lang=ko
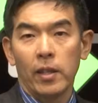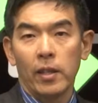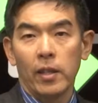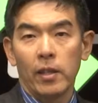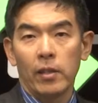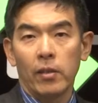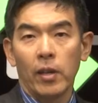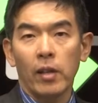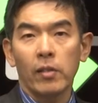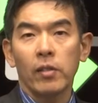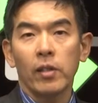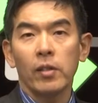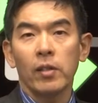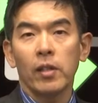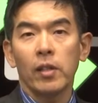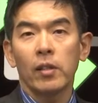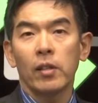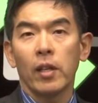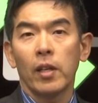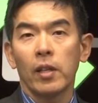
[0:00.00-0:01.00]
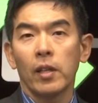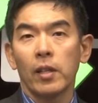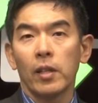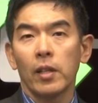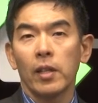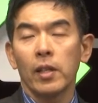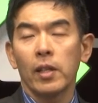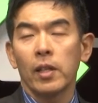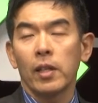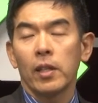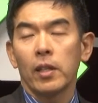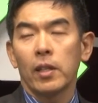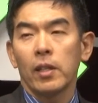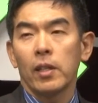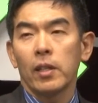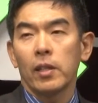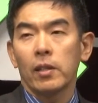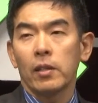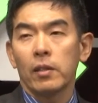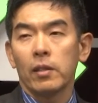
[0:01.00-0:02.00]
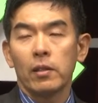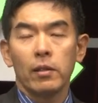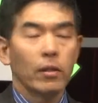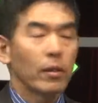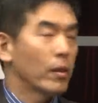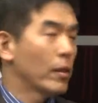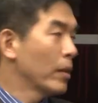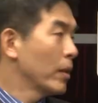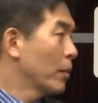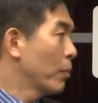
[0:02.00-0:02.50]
학생들이 되게 그